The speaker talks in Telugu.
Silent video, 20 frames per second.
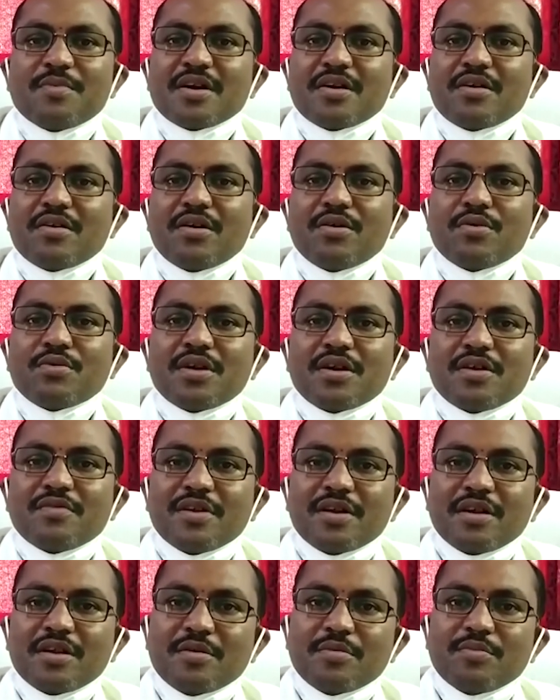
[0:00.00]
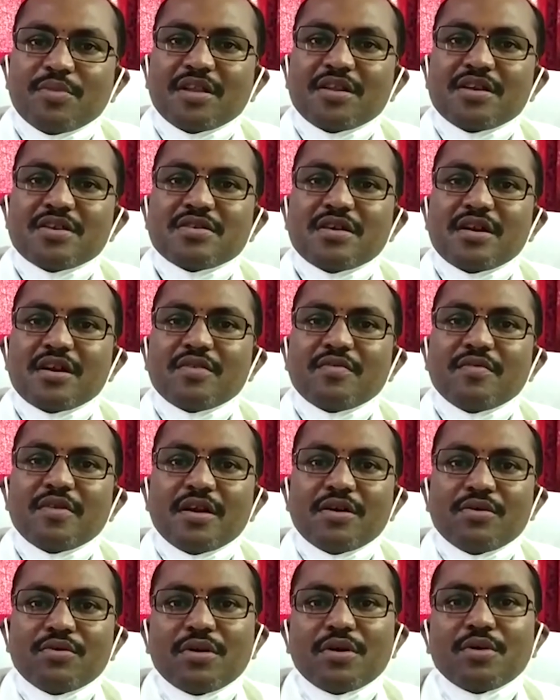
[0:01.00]
ఎక్కువగా ఉన్నటువంటి ప్రదేశాలకు
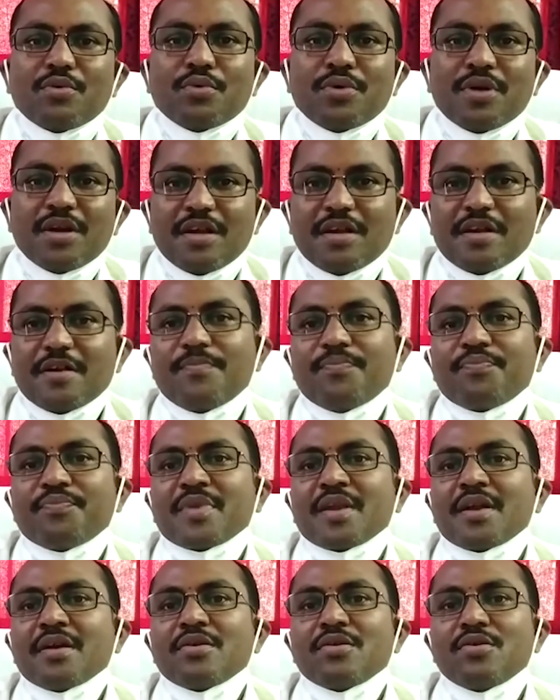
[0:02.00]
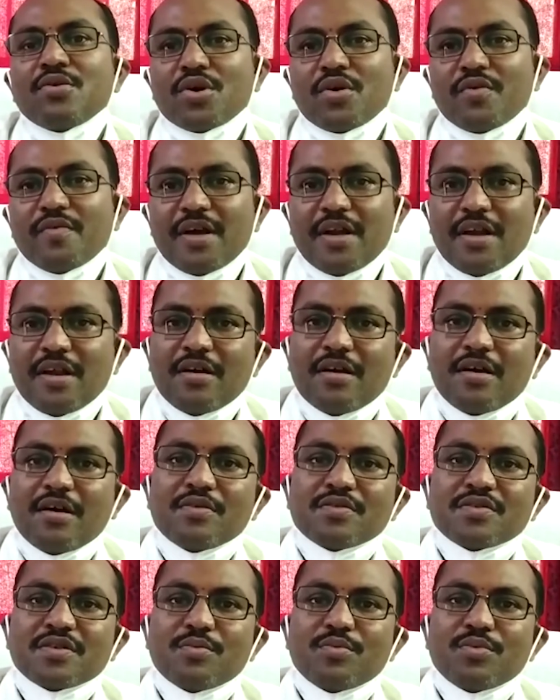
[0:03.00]
వెళ్లకుండా ఉండి ఒకవేళ
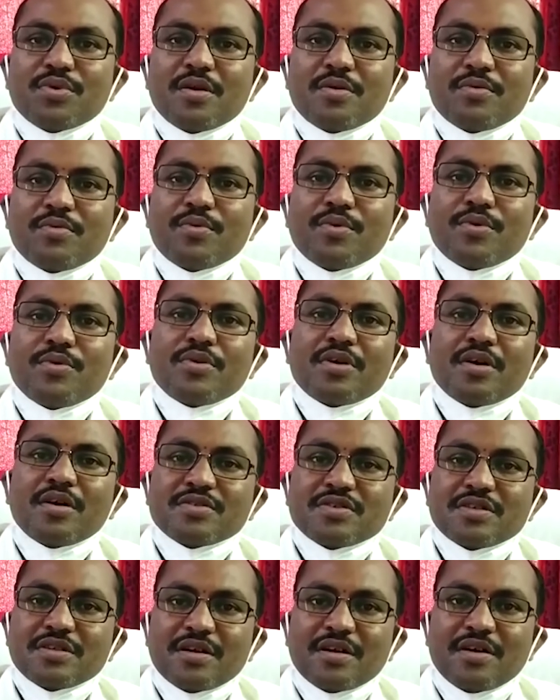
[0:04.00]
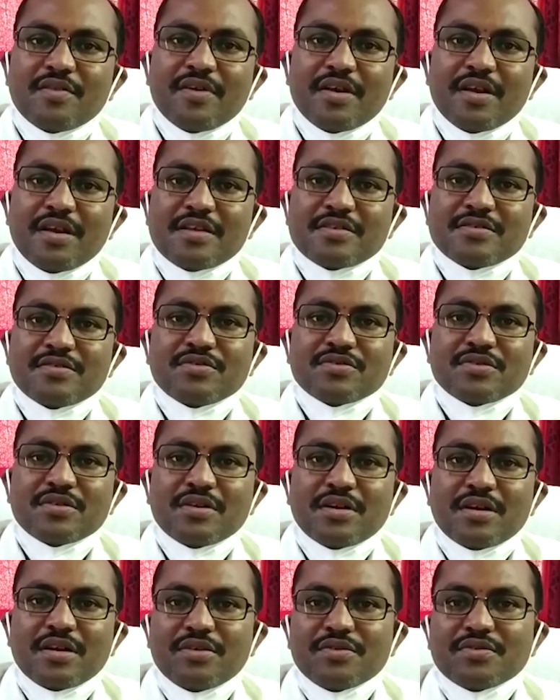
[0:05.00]
అవసరం ఉన్నప్పుడు ఖచ్చితంగా వెళ్లాల్సిన
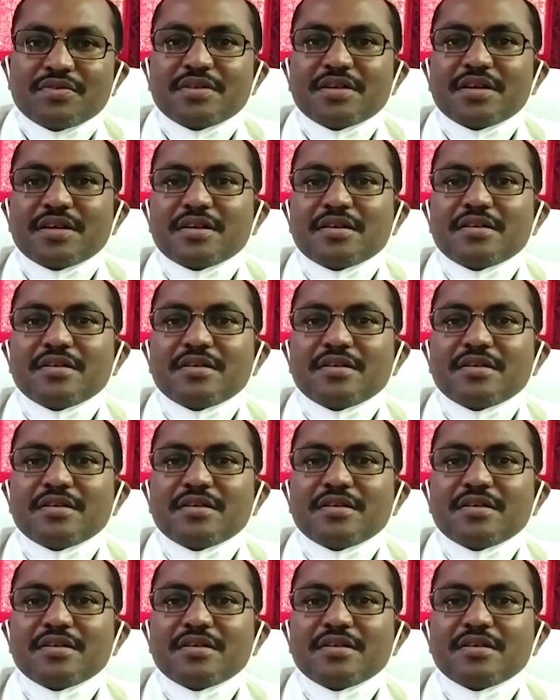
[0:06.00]
అవసరం కనుక వస్తే